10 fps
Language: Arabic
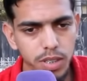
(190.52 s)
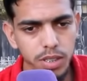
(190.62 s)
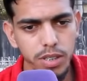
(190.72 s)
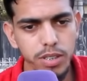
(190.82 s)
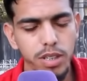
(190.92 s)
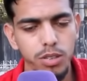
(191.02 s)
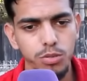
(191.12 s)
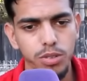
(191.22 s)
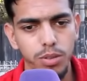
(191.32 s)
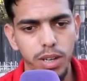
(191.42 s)
القصر
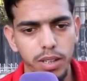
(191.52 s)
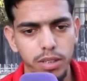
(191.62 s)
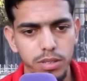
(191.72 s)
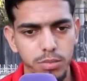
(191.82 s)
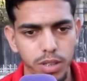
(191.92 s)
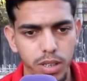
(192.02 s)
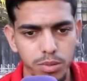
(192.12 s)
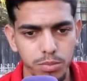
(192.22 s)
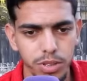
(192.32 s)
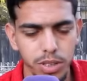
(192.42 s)
كنا بحرنا تما
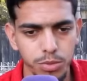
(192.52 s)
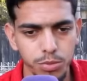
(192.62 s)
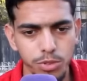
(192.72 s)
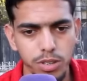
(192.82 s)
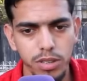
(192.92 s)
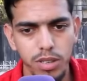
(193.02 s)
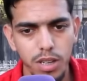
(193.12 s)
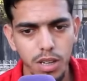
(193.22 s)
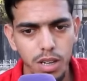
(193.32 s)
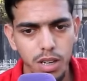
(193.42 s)
كاملين بينا مجموعين
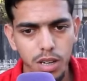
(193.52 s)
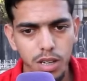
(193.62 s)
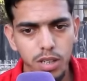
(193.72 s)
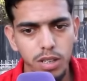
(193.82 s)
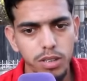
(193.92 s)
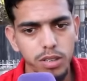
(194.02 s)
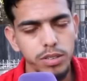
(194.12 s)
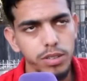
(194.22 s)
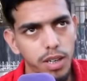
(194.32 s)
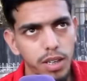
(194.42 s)

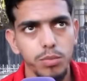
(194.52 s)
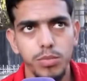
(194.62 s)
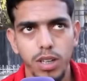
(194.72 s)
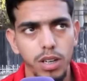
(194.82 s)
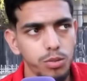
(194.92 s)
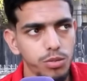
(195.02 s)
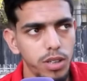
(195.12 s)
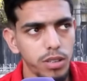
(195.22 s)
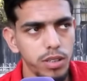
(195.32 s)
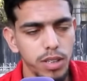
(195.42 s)
نهار الخميس اه
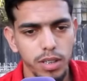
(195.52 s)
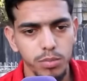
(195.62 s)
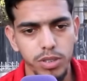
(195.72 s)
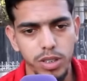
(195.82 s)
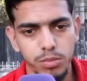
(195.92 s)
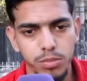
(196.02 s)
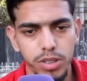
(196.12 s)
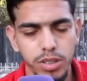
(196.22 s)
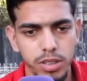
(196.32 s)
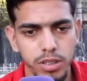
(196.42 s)
كنا نهار الخميس يعني
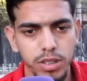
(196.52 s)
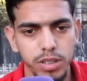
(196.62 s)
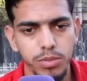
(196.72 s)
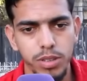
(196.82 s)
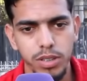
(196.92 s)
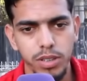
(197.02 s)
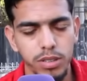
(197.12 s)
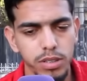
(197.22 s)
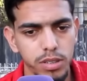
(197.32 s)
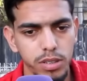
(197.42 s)
مشينا نيشان مشينا
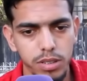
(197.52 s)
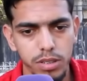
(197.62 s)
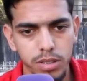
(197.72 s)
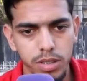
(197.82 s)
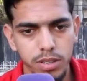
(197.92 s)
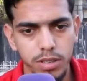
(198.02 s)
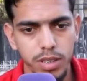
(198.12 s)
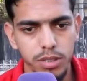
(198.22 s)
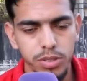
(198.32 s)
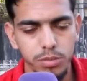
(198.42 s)
يعني
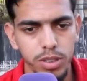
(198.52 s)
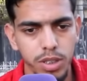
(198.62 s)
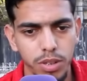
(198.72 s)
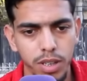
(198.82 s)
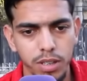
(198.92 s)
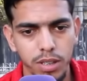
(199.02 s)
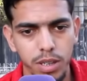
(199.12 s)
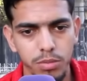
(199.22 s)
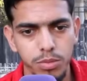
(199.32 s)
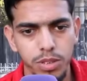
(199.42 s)
صافي مشينا بحرنا
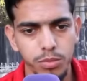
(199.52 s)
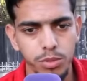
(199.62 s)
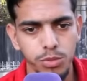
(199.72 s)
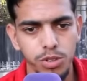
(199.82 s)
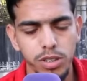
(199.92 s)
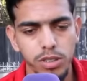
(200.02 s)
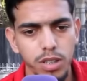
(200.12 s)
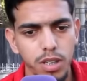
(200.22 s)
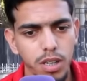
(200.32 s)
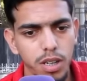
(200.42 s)
كاملين بينا مجموعين
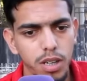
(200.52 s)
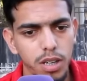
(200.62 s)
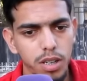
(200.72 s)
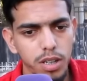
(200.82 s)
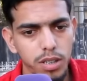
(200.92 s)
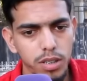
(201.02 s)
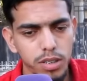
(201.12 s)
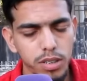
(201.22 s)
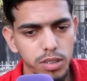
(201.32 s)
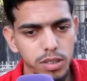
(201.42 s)

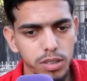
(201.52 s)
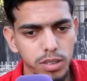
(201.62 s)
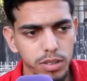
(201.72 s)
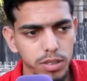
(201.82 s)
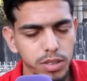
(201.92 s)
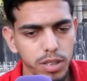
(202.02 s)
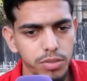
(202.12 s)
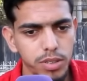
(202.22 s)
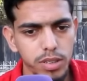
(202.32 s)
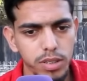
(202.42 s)
آه،
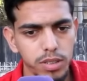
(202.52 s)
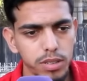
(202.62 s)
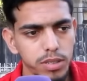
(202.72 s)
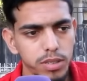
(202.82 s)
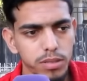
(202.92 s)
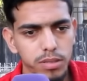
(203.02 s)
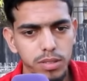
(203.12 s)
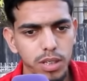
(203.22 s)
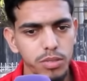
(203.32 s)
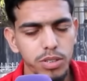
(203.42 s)
صافي
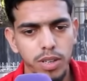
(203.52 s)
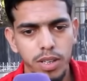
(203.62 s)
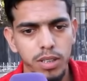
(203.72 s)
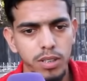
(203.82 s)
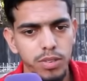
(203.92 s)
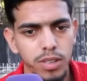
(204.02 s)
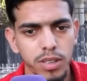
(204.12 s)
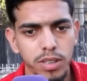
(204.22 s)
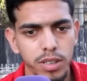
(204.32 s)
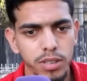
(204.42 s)
صافي تفارقنا في
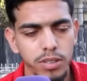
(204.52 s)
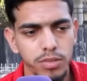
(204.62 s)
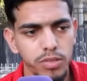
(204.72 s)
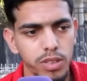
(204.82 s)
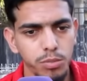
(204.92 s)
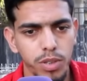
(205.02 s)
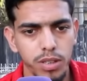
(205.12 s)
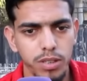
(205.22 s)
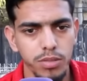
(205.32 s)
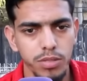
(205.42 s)
الليل يعني في الليل
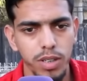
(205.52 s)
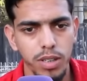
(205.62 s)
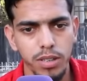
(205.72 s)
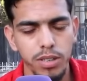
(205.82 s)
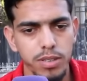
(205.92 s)
مره صافي تفارقنا